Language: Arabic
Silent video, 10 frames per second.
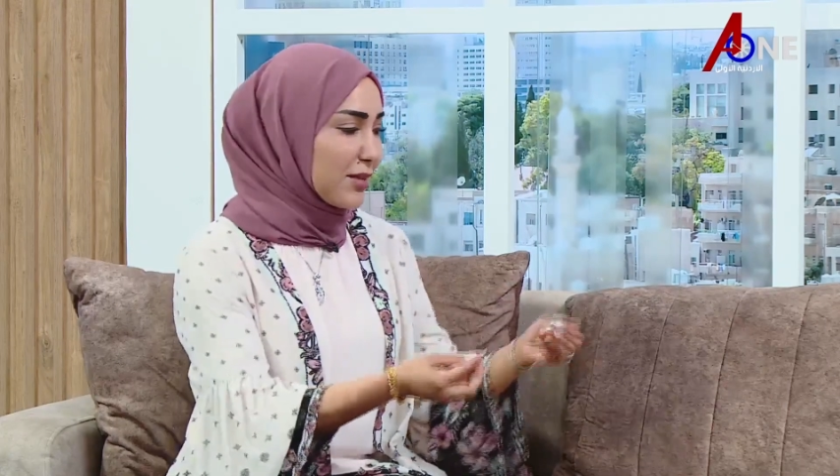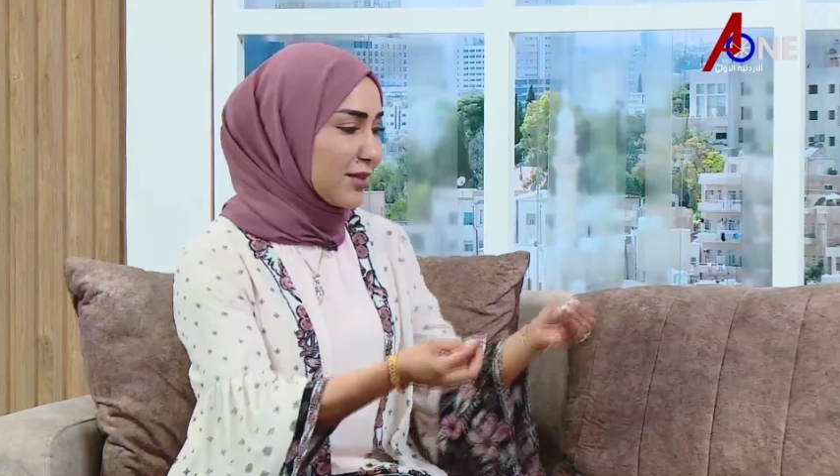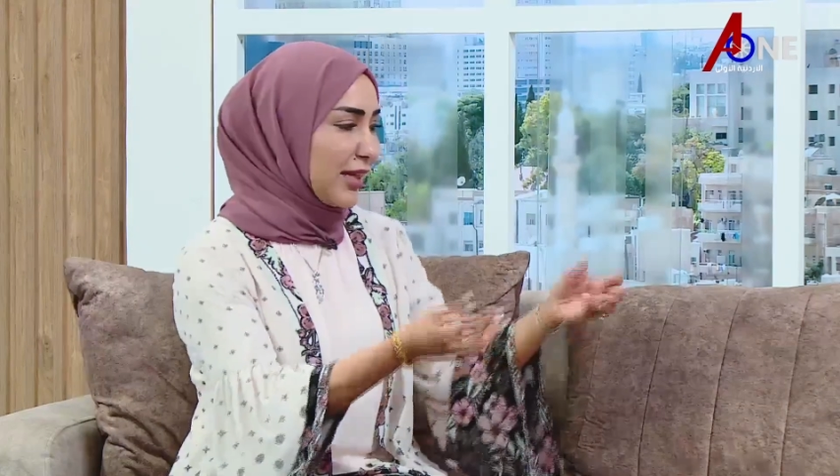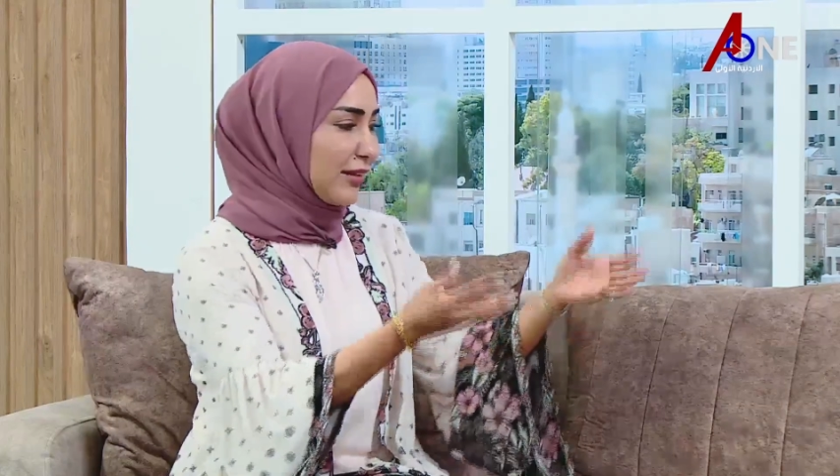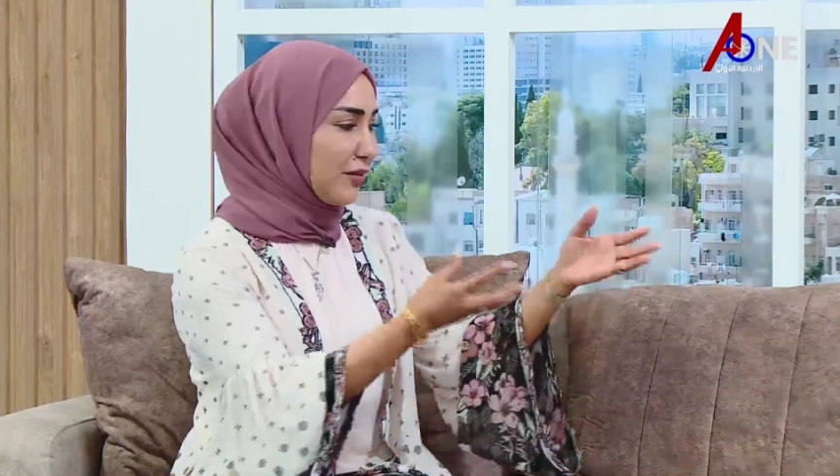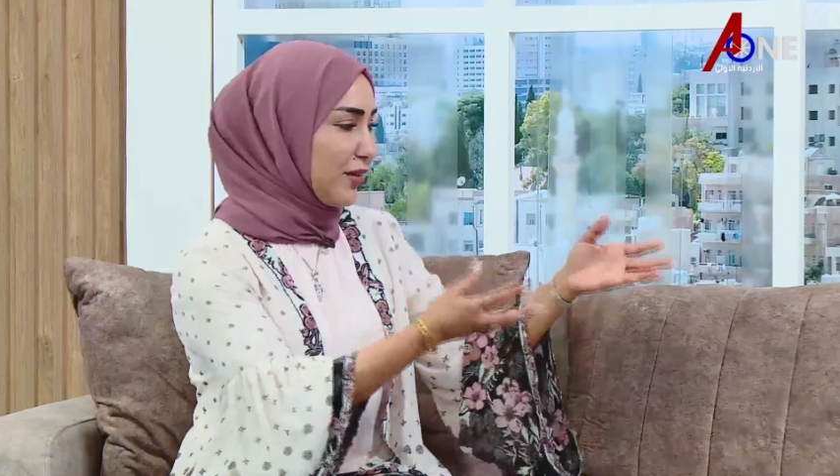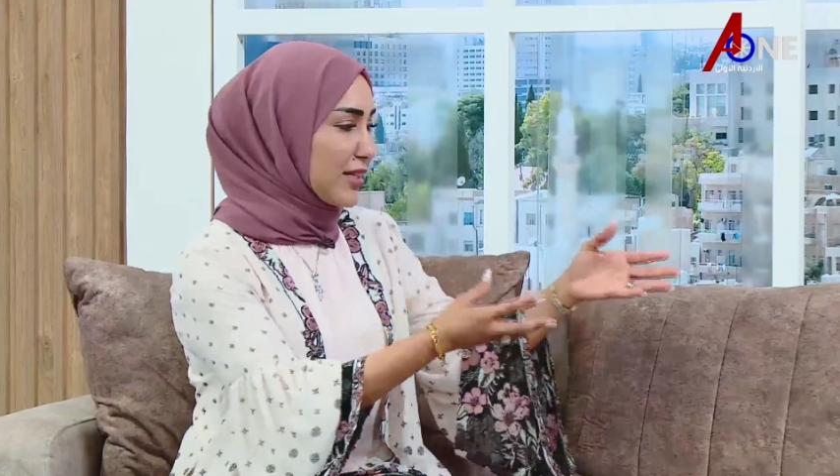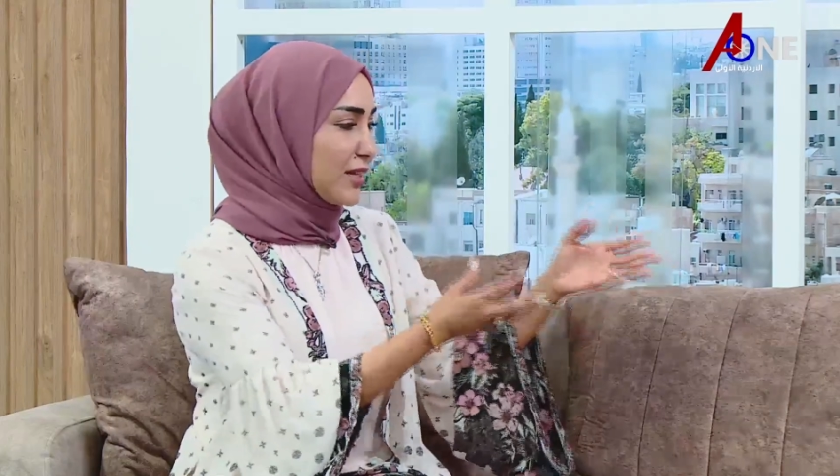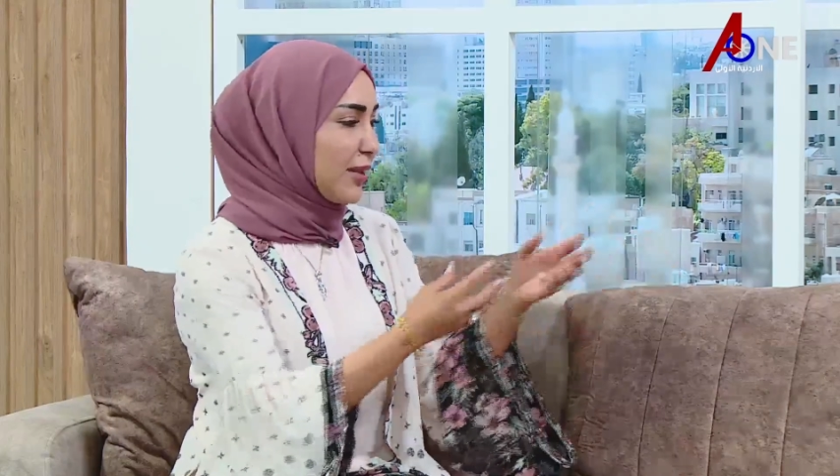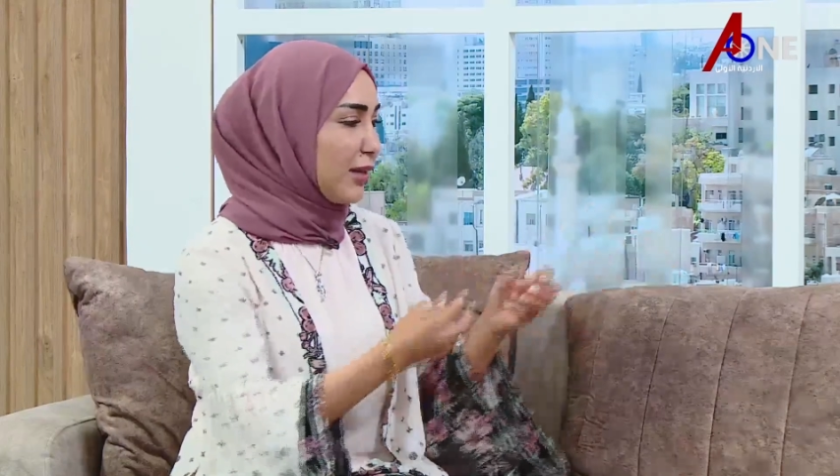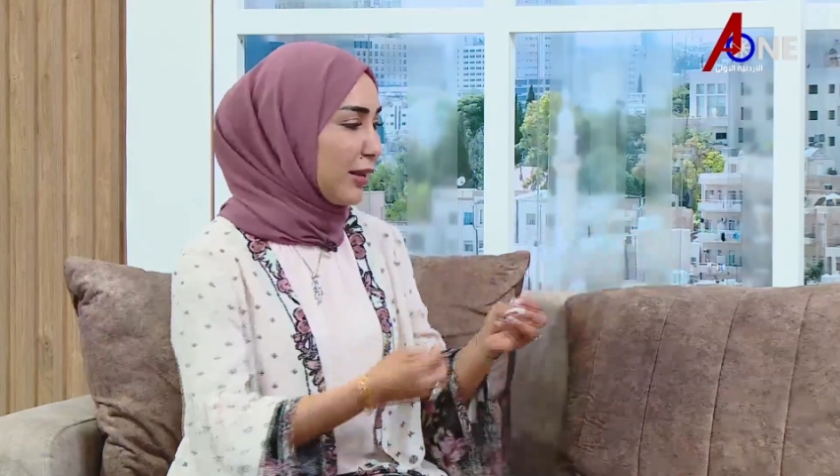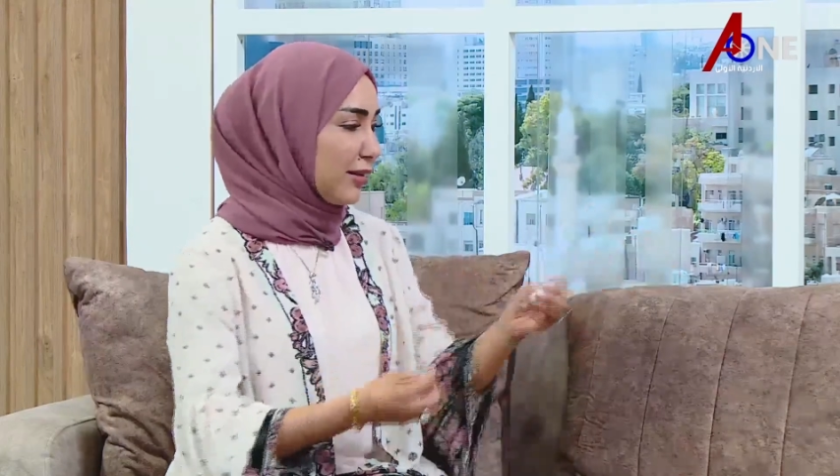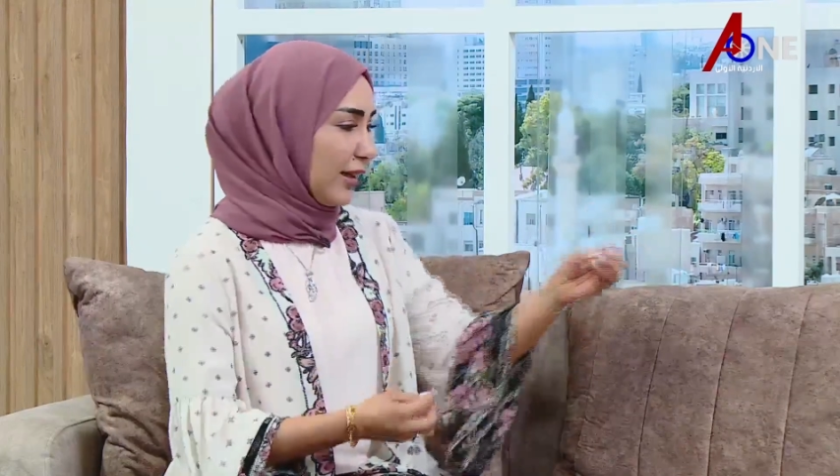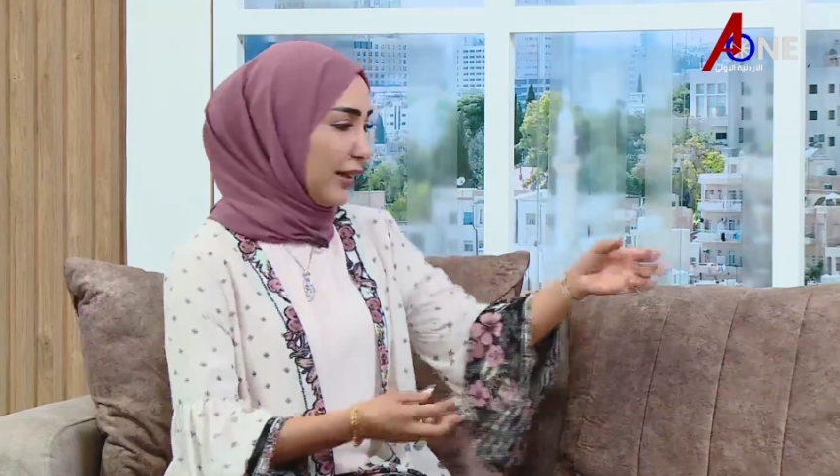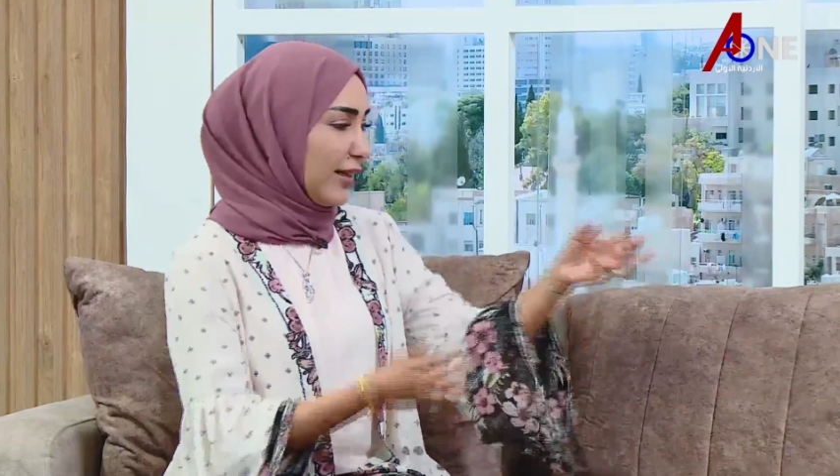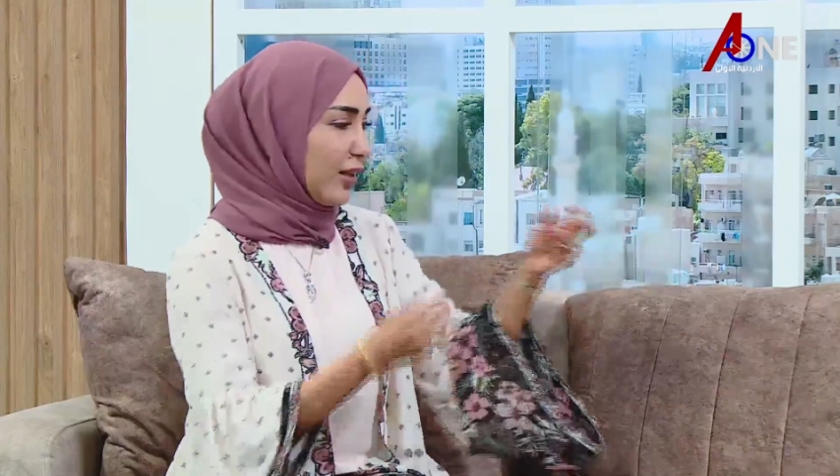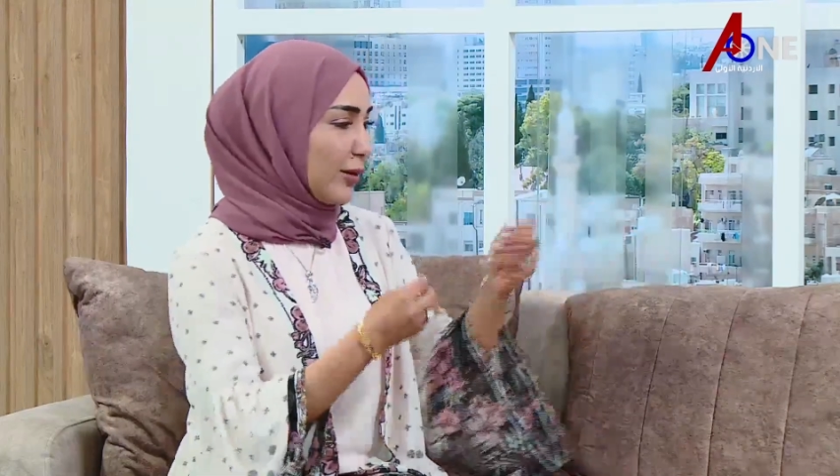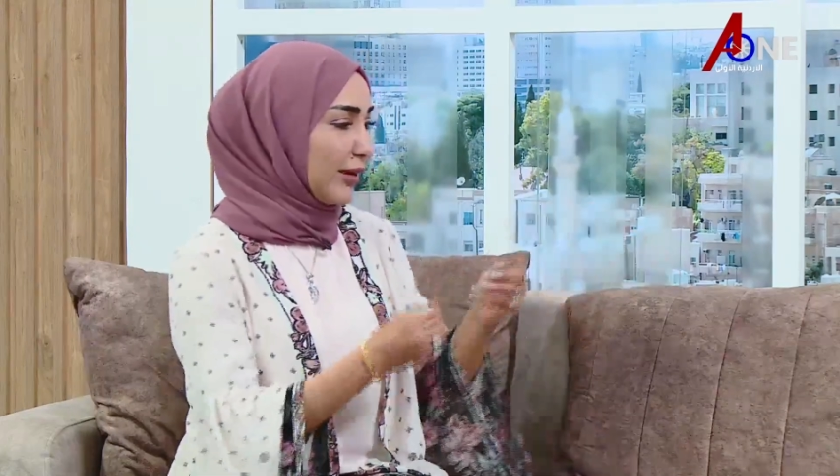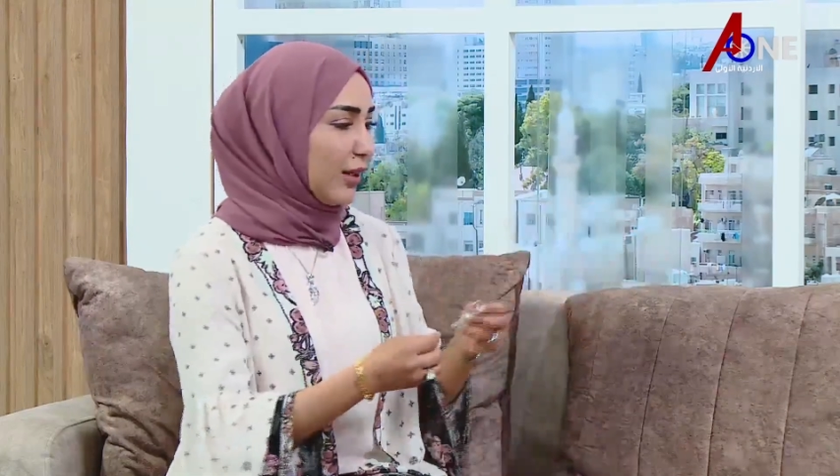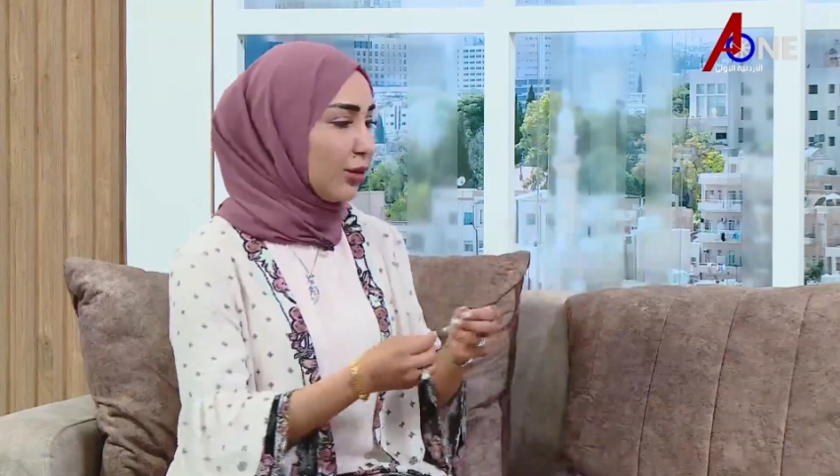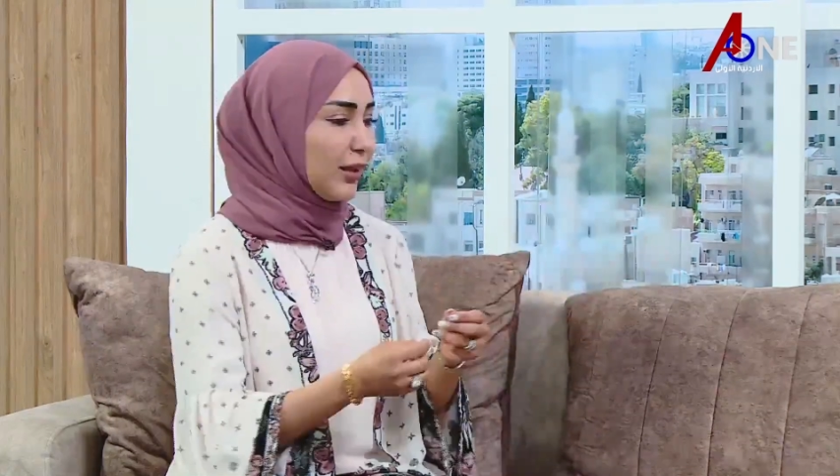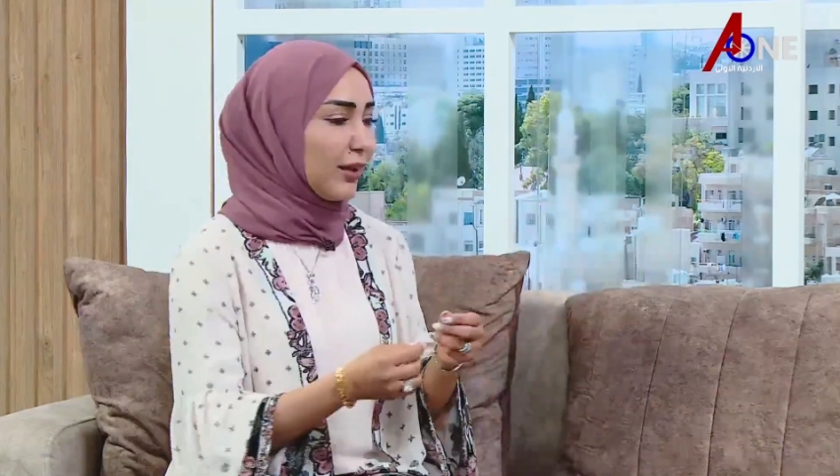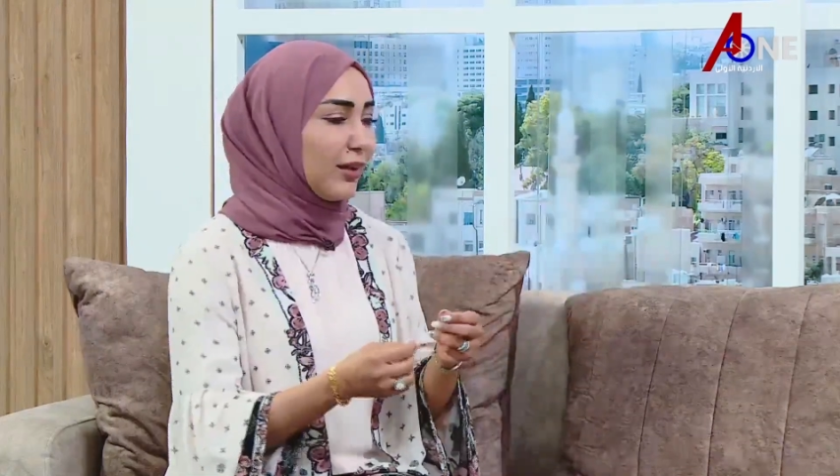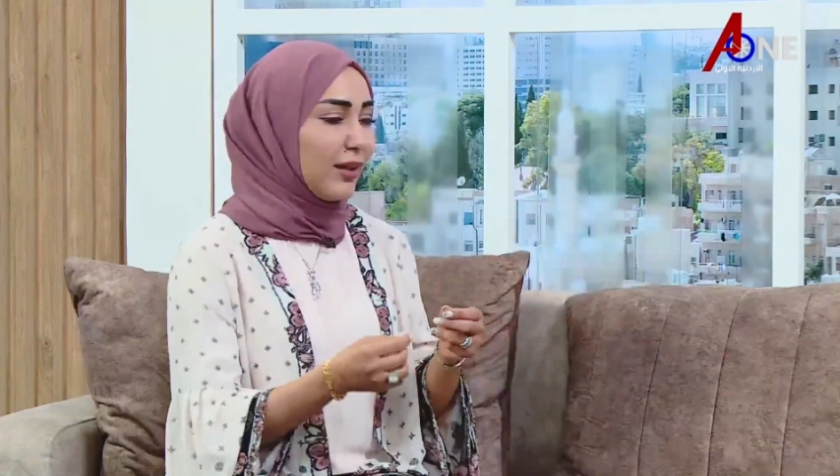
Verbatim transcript: زعتر فارسي من هالمنطقه لقيتها وبدي اخذها